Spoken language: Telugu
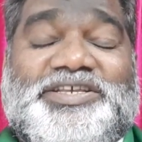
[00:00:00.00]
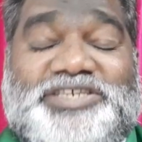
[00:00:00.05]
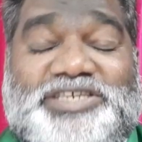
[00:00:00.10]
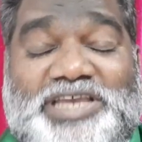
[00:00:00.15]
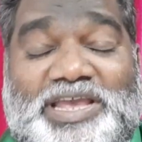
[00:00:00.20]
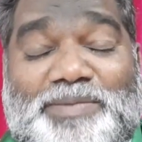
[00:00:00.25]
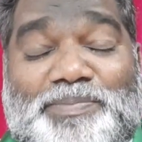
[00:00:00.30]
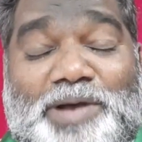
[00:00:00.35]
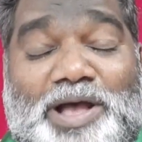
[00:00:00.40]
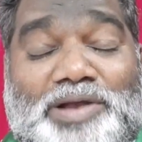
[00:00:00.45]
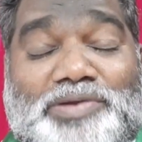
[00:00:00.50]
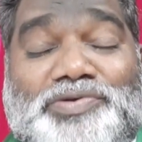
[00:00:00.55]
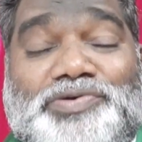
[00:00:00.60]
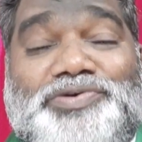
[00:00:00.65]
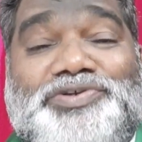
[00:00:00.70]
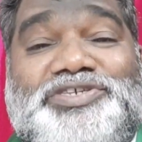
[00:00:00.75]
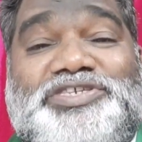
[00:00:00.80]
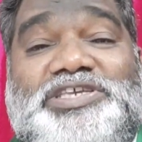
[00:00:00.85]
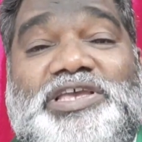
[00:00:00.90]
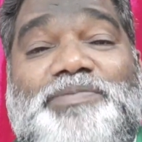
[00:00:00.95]
సీబాకు
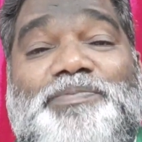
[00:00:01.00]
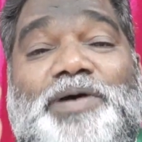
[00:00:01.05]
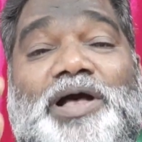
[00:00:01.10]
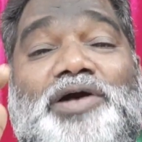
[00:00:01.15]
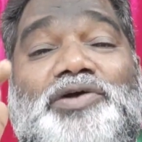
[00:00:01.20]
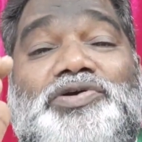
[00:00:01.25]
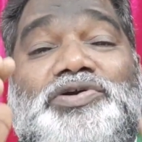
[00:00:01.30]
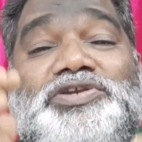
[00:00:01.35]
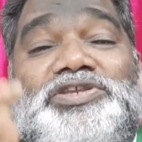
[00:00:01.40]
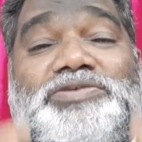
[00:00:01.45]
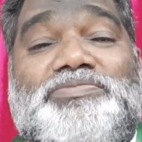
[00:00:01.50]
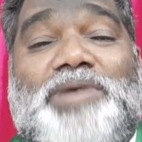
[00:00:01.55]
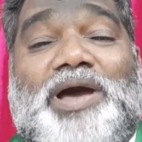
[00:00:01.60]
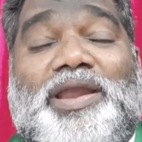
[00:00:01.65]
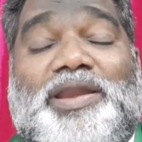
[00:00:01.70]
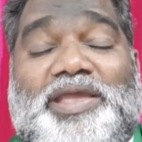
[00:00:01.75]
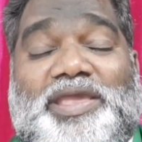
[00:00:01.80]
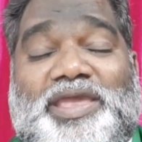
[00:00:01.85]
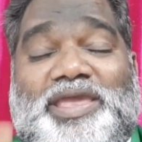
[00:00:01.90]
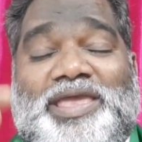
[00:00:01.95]
సీబా
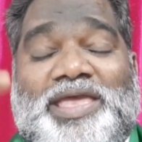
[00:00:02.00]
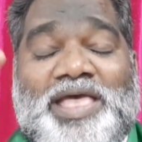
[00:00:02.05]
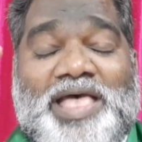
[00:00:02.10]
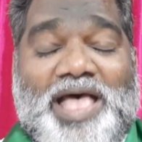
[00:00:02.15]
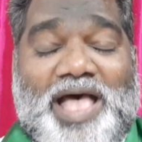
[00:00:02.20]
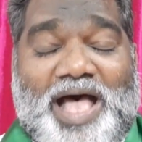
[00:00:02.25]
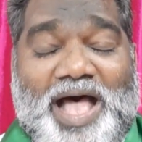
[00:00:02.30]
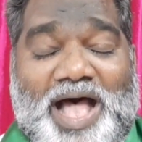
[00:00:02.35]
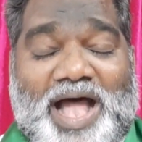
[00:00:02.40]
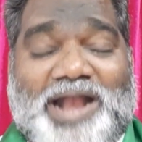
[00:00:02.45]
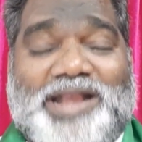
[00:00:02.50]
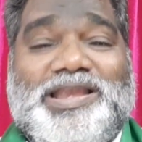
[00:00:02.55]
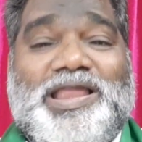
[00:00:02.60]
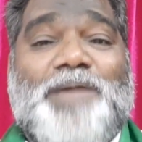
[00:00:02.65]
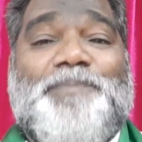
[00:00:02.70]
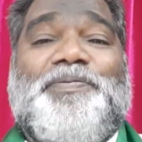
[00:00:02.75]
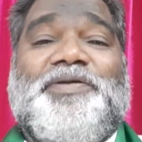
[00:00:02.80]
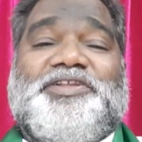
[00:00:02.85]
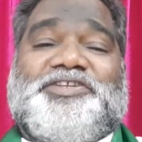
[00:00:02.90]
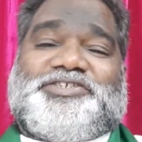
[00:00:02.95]
కుటుంబానికి
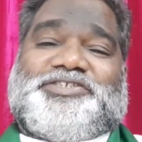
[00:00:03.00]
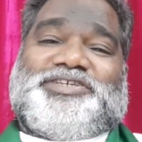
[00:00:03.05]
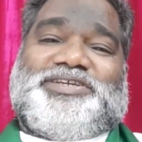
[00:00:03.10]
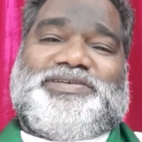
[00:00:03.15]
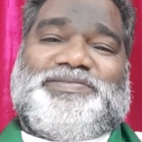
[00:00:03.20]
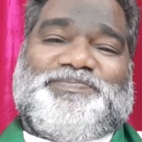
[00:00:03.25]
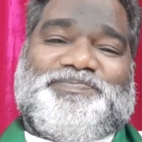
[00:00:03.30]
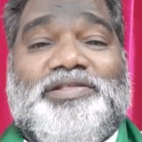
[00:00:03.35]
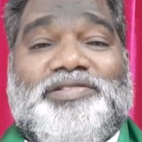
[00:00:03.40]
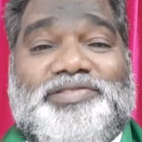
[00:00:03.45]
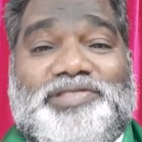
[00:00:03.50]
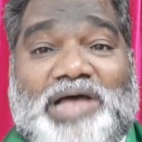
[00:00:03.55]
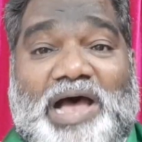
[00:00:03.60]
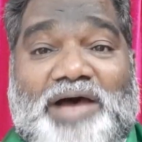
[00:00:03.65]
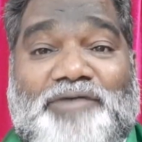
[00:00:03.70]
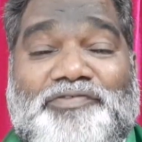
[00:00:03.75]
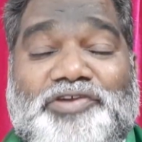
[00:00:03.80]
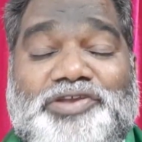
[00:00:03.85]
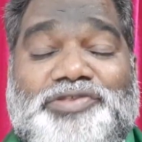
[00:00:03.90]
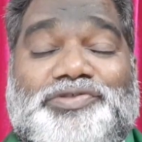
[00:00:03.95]
ఆజ్ఞాపించి
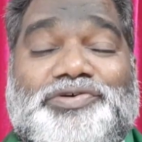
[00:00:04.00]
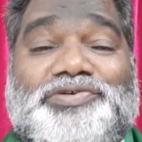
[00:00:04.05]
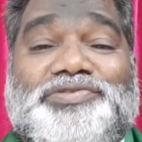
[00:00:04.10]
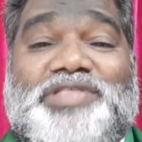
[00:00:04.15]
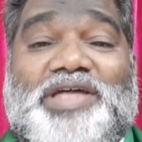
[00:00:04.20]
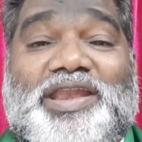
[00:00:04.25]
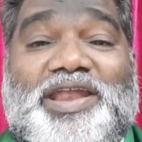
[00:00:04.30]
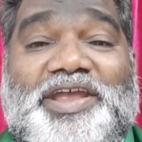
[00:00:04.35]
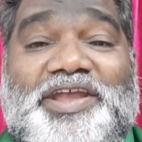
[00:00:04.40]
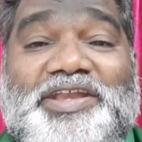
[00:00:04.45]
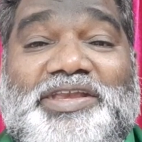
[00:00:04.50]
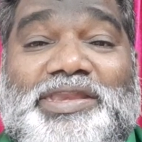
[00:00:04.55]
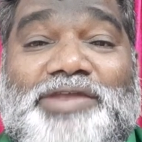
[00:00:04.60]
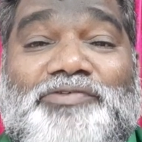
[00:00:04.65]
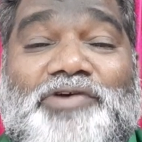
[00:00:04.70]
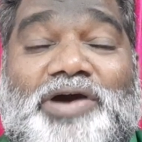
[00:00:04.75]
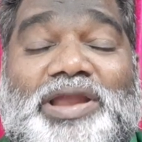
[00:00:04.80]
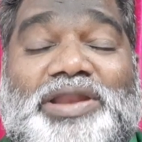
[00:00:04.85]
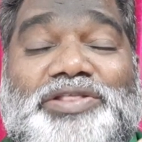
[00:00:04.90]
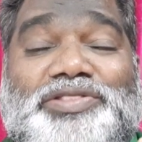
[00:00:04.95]
దావీదు తన ఇంటి
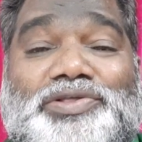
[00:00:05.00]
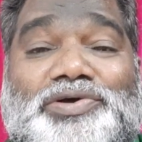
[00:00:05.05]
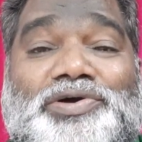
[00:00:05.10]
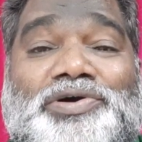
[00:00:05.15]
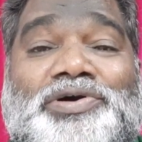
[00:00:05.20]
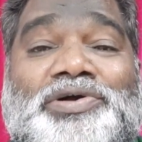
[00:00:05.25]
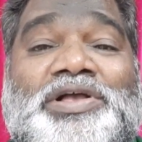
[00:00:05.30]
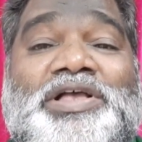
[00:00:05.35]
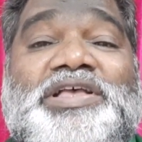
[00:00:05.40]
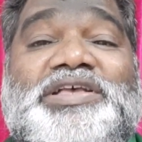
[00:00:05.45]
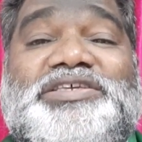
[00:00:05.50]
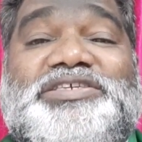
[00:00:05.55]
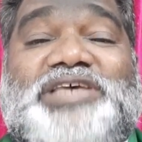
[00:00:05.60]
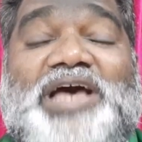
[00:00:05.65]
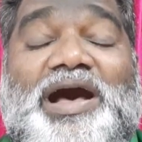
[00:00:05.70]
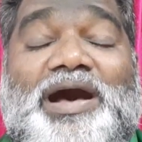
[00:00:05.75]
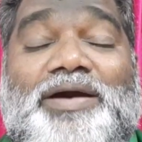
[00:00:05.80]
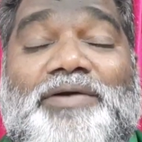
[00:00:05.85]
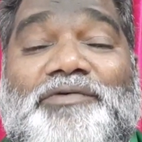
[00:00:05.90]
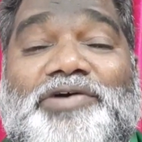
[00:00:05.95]
వారితో
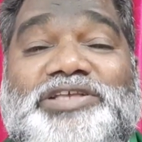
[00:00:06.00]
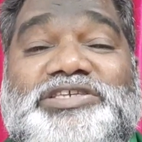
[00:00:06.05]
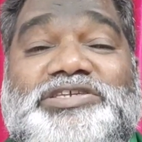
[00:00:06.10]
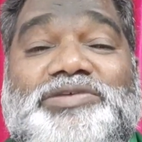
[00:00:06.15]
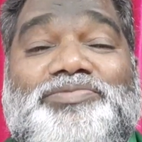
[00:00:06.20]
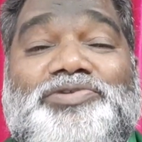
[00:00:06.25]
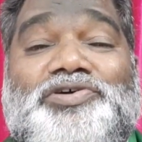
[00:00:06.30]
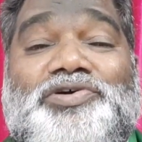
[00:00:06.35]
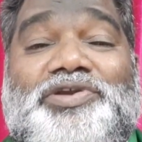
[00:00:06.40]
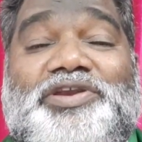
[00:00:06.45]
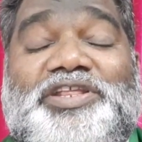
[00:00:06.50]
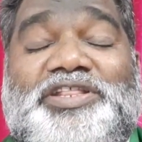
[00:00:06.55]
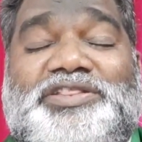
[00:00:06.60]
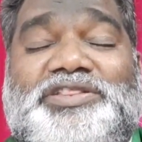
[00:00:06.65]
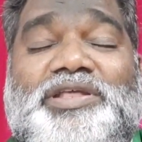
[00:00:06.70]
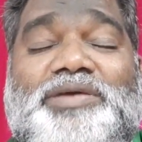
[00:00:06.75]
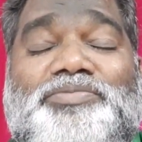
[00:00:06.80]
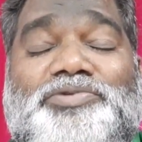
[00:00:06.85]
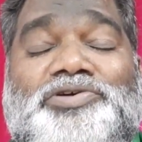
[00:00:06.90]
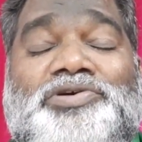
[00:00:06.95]
సహవాసంలో
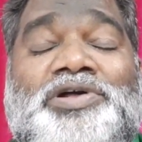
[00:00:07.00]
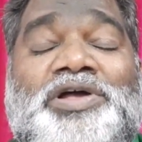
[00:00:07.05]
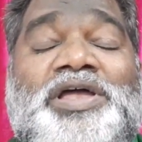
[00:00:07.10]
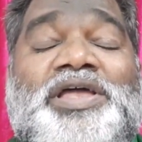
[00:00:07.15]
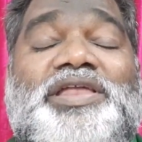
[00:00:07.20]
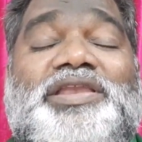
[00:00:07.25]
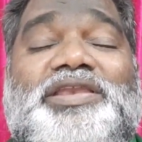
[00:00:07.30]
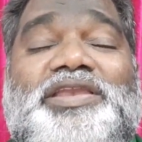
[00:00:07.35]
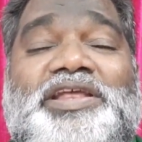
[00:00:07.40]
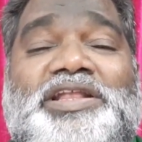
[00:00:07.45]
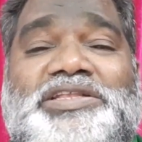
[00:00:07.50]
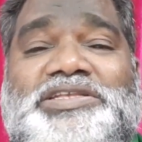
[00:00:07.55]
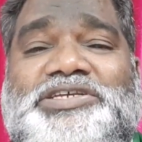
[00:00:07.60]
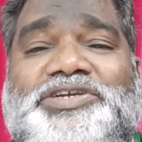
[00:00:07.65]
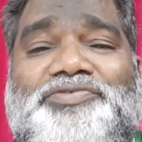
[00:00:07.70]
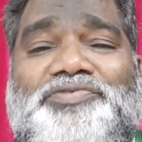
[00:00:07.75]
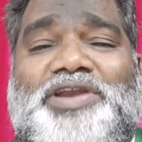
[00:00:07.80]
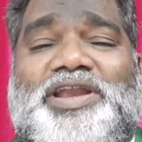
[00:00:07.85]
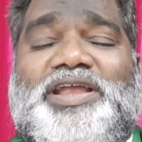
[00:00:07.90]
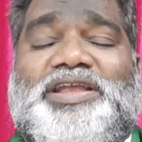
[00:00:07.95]
నిత్యము నిలిచి
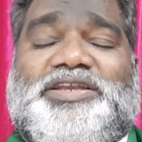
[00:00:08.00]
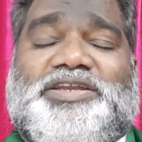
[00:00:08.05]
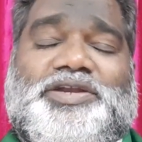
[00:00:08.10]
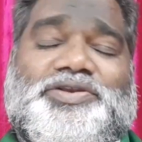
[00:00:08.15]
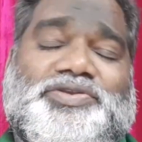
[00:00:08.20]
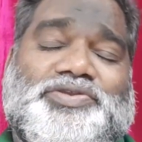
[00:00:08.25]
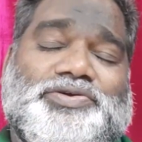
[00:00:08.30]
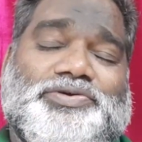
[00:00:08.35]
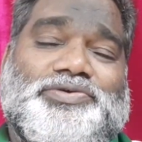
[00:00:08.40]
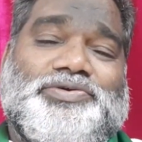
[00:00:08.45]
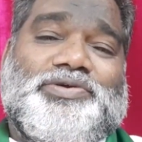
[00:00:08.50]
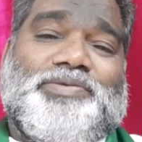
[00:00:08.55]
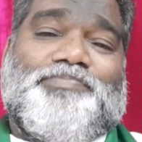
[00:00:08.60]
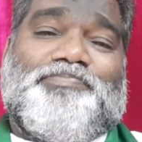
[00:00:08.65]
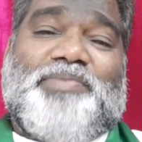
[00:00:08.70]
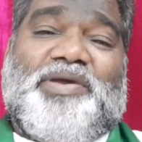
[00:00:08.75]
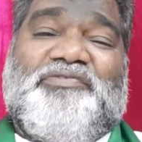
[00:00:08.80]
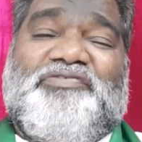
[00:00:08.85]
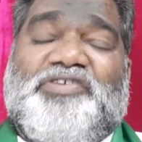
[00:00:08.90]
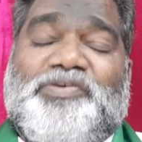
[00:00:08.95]
ఉండేటట్టు
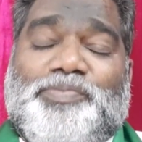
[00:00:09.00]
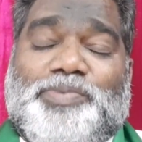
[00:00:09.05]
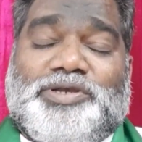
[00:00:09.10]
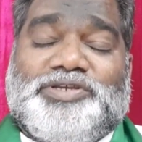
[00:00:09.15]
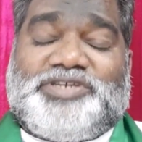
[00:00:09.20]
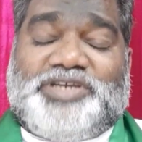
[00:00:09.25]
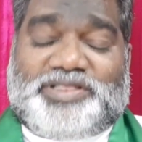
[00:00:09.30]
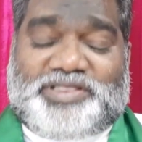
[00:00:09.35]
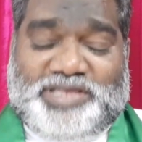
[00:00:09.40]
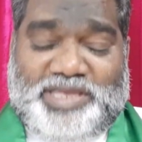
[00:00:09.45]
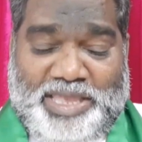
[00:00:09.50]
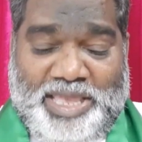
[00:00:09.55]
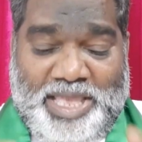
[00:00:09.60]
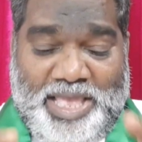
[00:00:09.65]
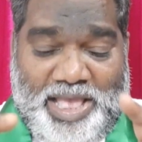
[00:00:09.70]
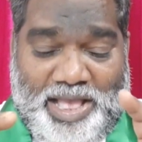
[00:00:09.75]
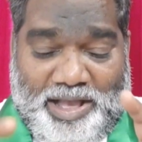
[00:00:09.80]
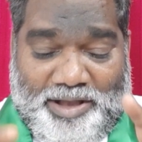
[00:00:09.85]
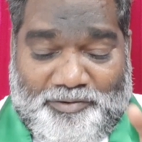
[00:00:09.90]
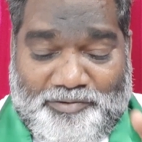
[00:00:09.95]
మెఫీభూషత్కి
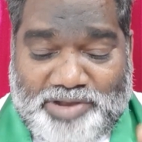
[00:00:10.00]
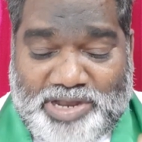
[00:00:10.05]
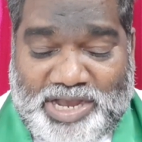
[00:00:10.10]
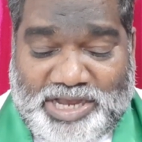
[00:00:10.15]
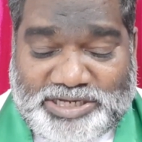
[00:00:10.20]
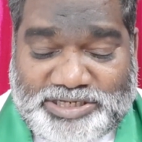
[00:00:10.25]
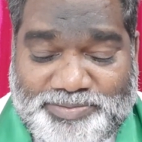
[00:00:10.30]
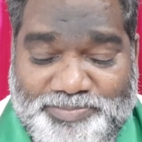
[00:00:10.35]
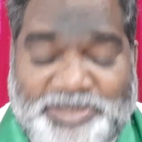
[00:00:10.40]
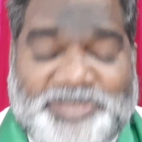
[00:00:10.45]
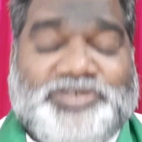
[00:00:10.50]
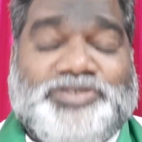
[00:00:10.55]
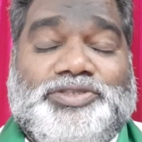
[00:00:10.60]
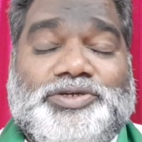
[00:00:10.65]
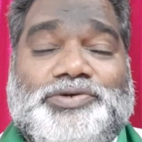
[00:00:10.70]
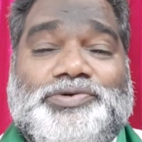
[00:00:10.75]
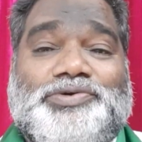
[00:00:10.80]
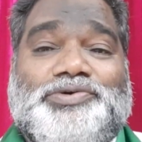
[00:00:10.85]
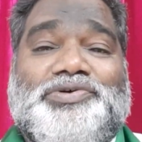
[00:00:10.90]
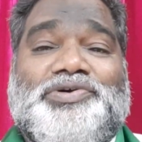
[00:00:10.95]
అవకాశం
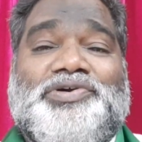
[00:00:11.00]
ఇస్తూ